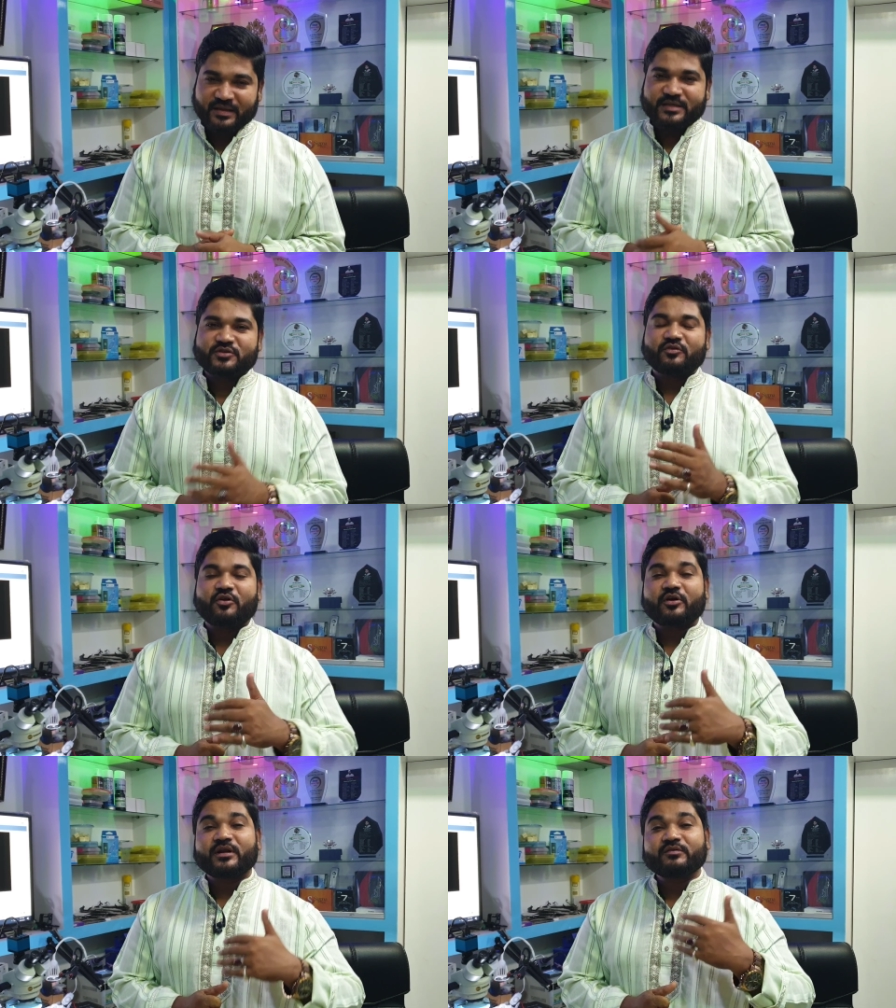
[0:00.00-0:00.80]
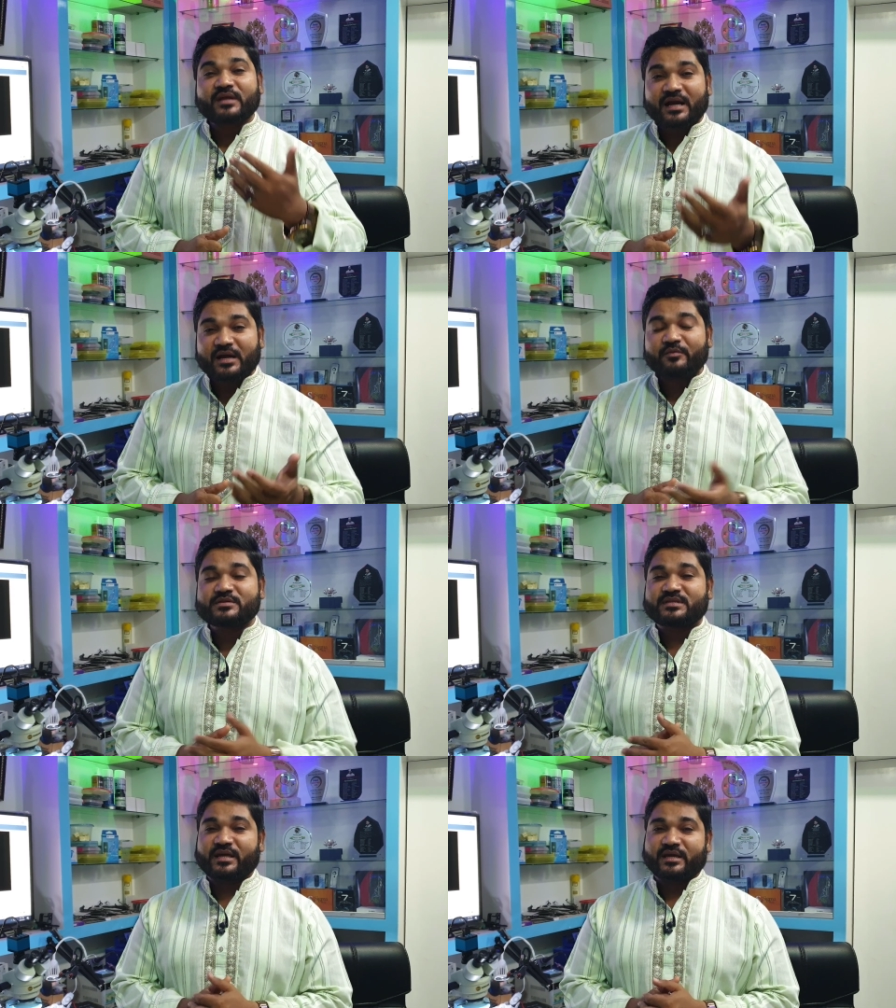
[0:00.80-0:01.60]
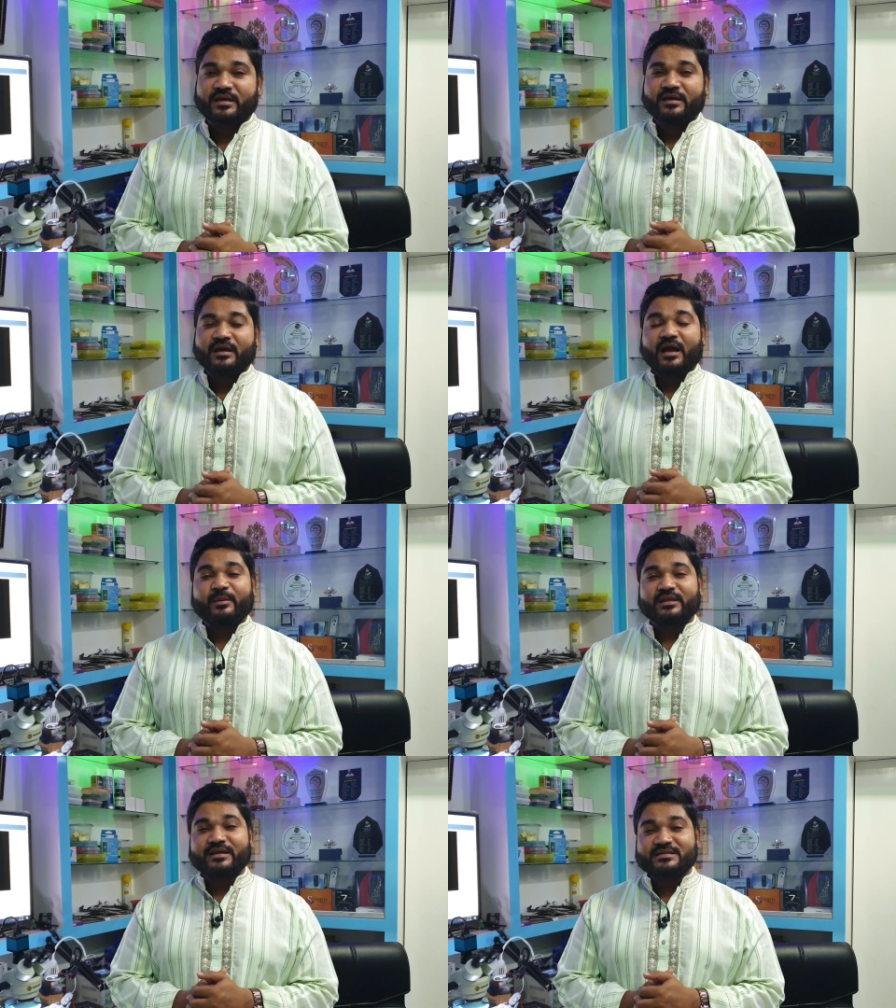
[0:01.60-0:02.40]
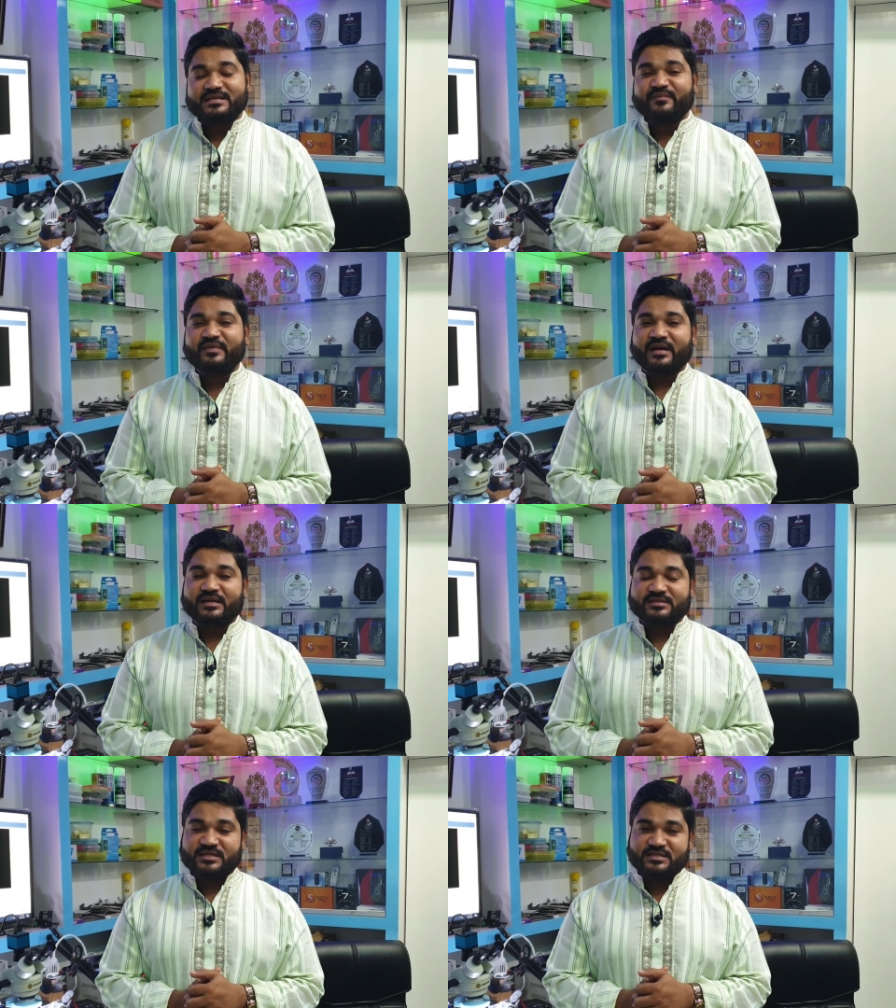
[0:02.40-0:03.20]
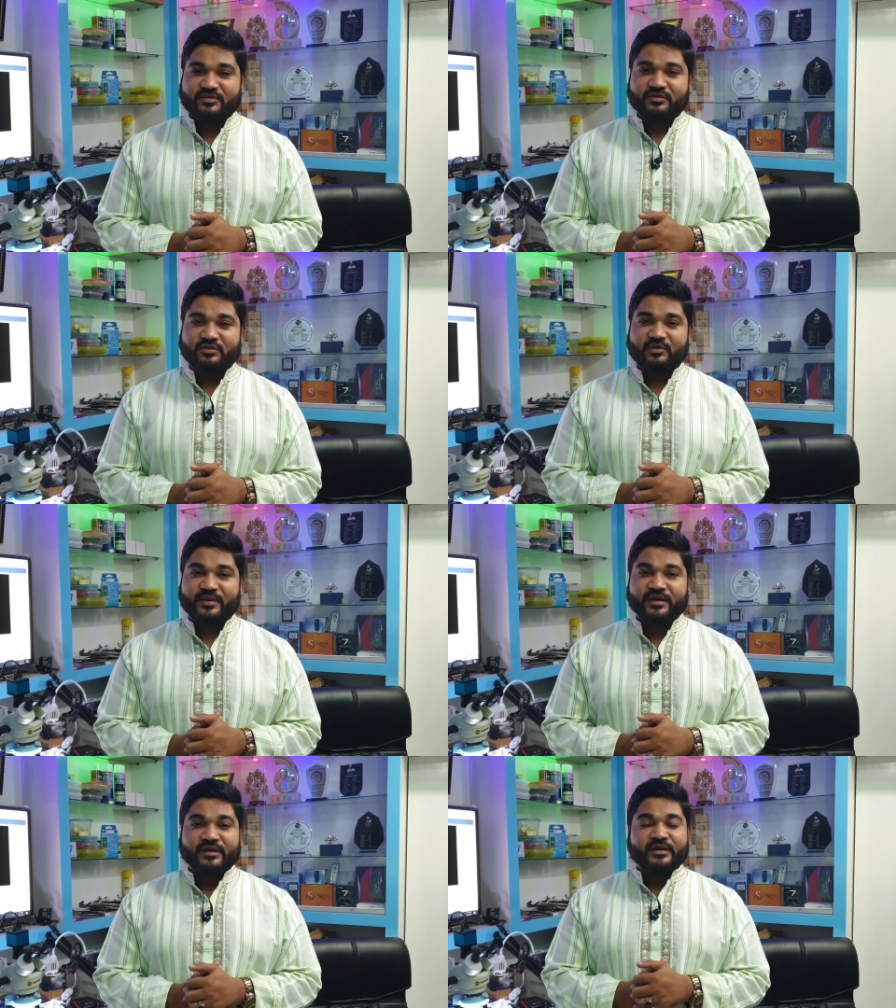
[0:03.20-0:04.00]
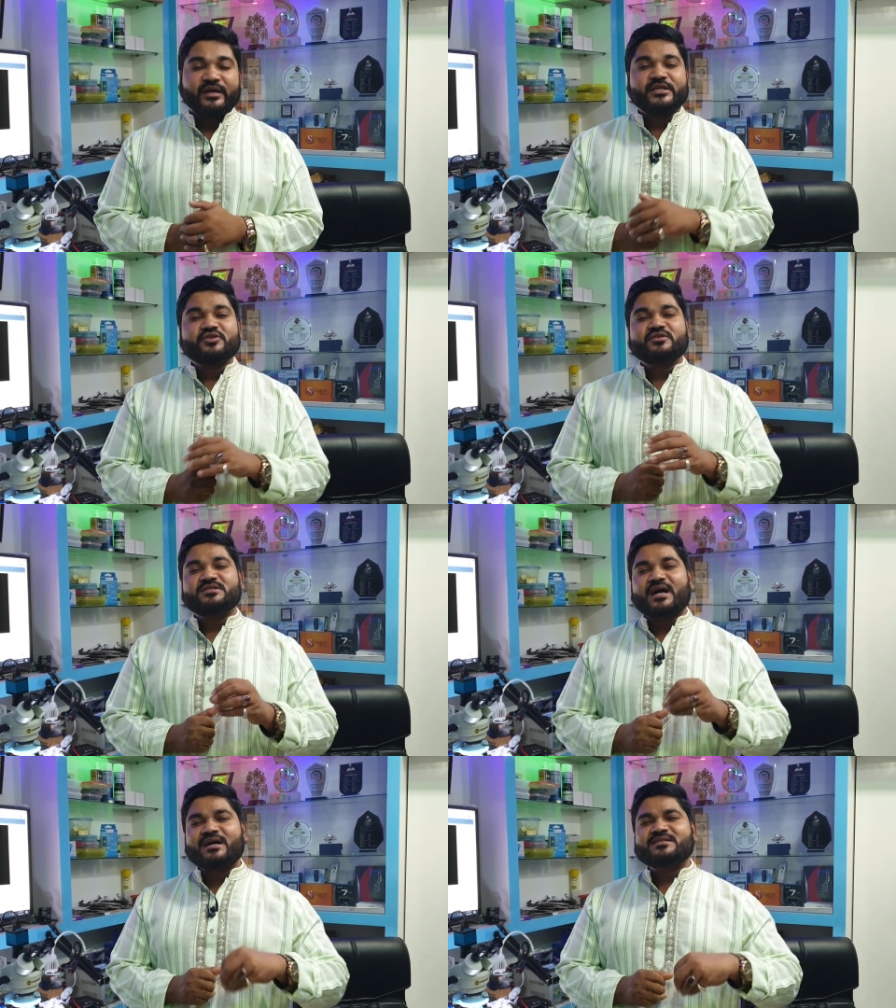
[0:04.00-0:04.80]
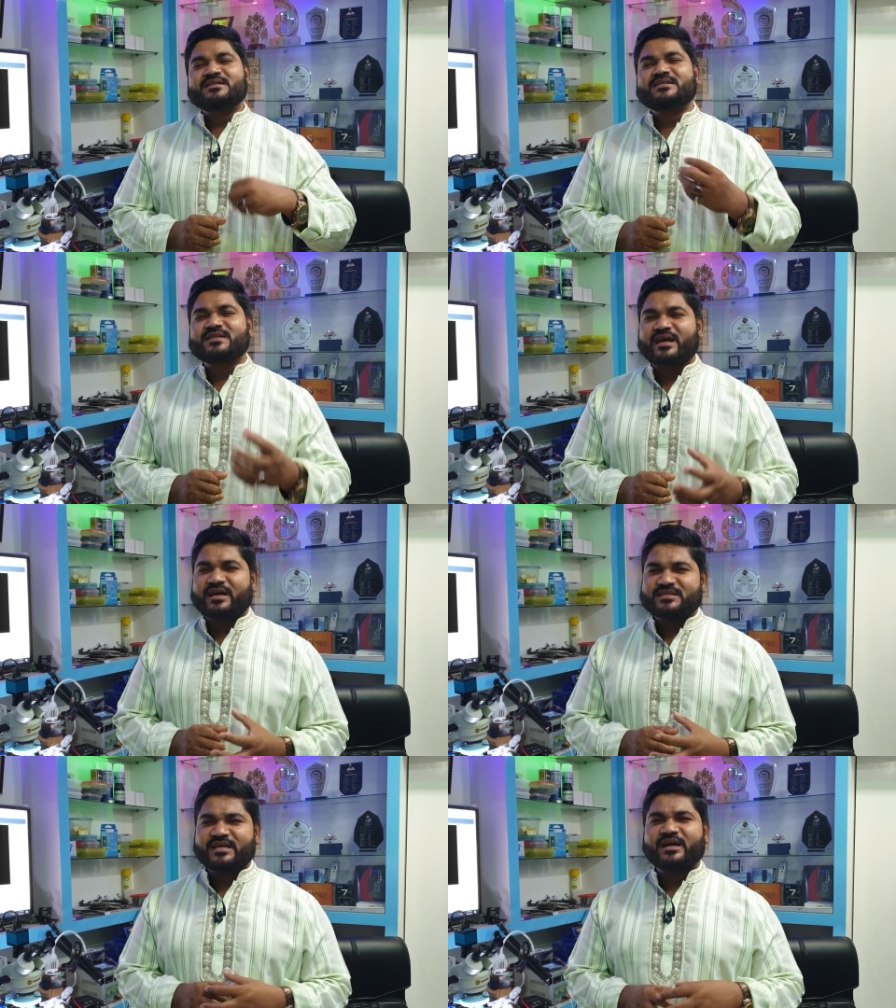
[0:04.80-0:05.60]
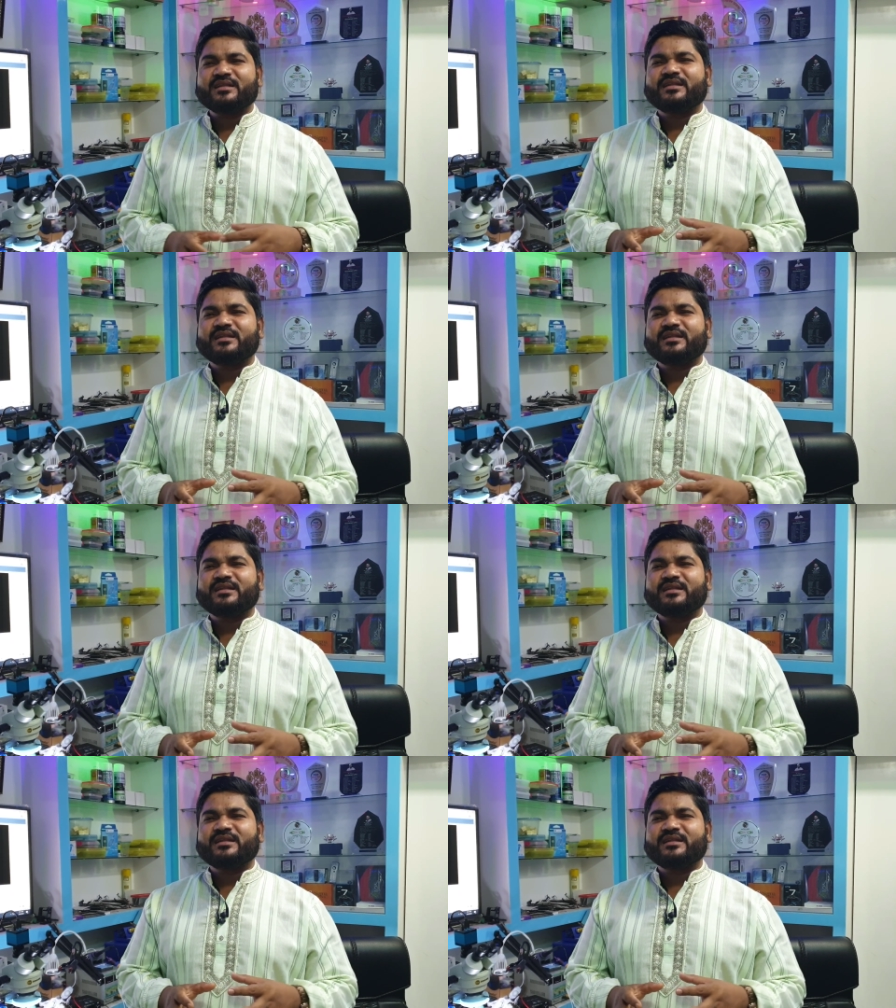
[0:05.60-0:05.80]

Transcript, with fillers: এর জন্য লকডাউন থাকা অবস্থায় আমাদেরকে সেফ থাকার চেষ্টা করতে হবে এর জন্য যার যেটা জায়গা সেখান